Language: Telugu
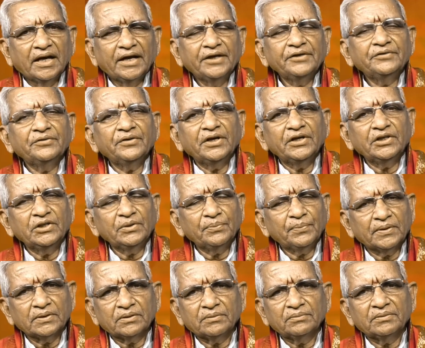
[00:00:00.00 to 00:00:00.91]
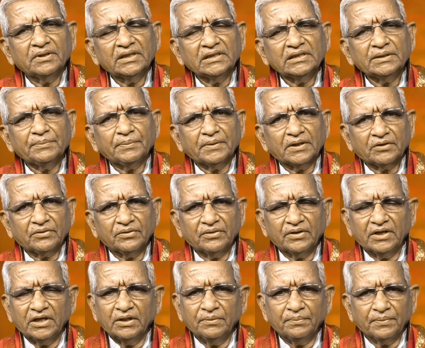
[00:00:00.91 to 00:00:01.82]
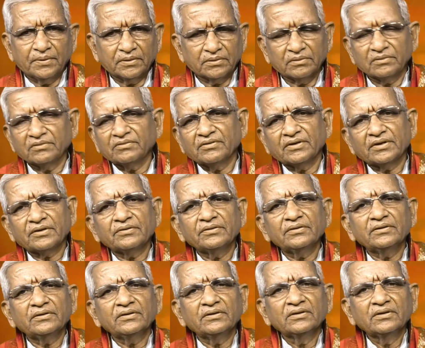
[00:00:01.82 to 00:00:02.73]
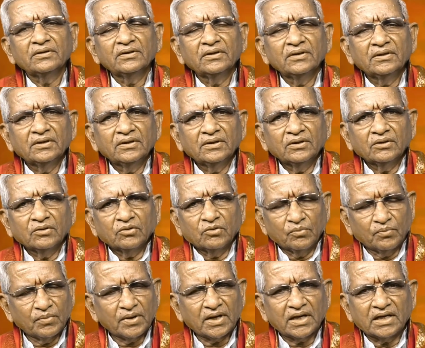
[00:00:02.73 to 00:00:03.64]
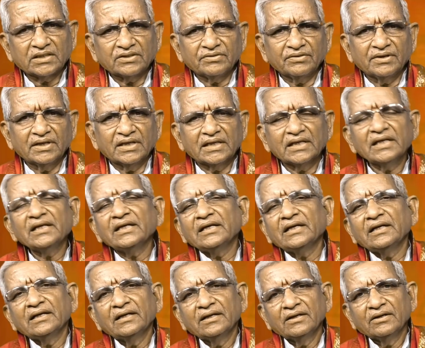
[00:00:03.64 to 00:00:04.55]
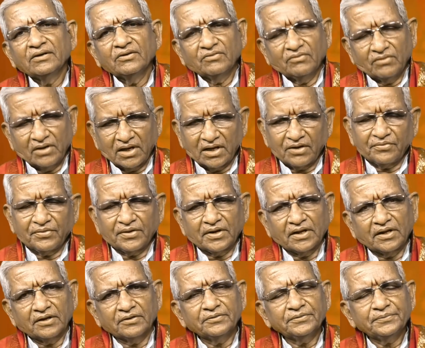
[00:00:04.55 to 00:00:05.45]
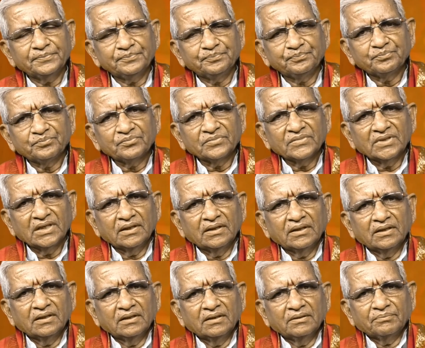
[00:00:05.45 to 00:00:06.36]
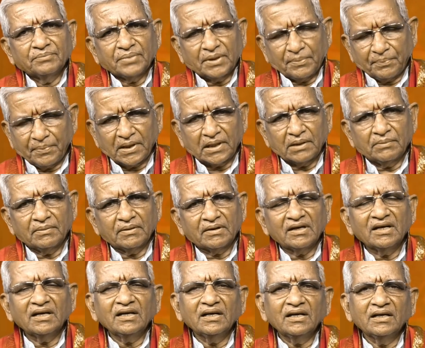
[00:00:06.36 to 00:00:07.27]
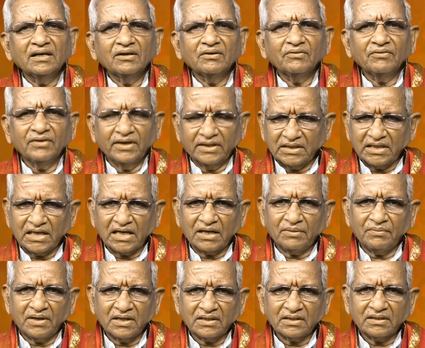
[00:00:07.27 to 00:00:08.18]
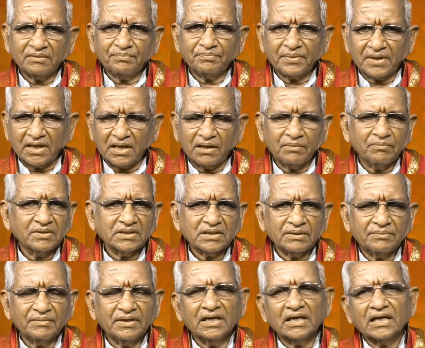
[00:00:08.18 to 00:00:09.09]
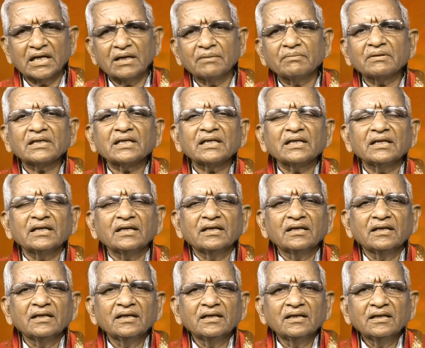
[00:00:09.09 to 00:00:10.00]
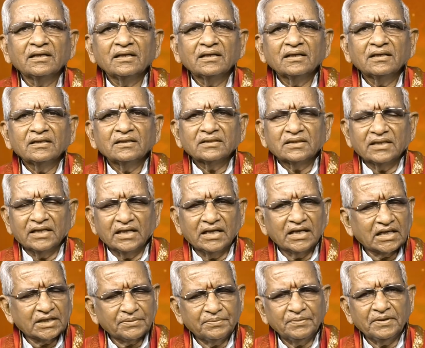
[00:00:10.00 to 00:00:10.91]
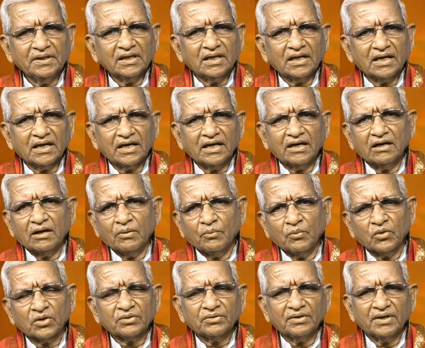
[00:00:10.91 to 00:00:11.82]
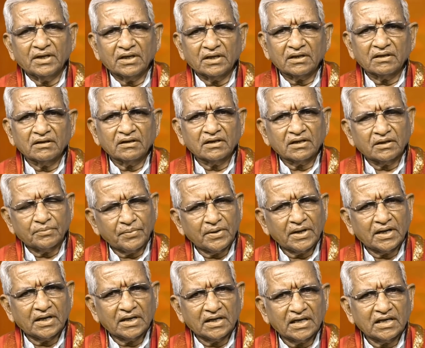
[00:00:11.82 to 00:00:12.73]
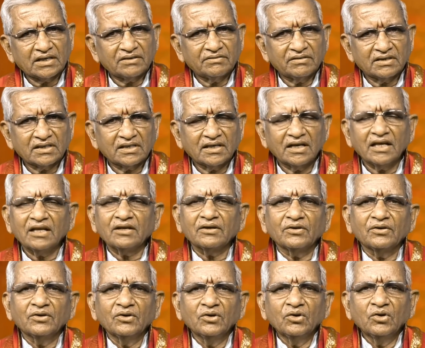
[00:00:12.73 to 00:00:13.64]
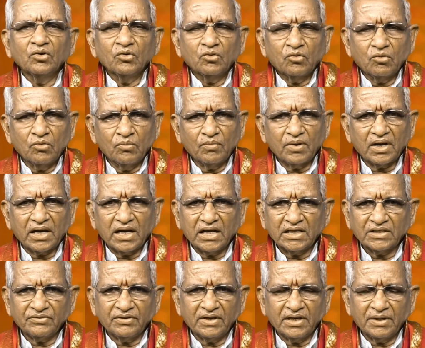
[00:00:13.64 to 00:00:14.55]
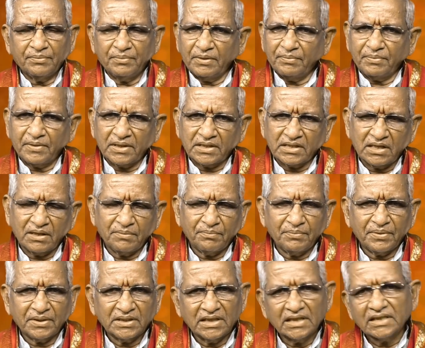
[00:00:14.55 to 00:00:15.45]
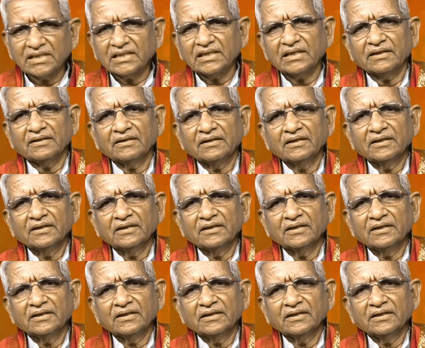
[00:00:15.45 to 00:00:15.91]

ఐదు ఐదు పంతొమ్మిది నుంచి పదకొండు ఐదు పంతొమ్మిది వరకు కుంభరాశి వారికి వారఫలాలు ప్రప్రథమంగా వైశాఖ మాస ప్రారంభ సమయం కాబట్టి శ్రీ లక్ష్మీనారాయణుల అమృతమైనటువంటి కృపా కటాక్ష వీక్షణాలు కుంభరాశి వారిపై ప్రసరింపజేసి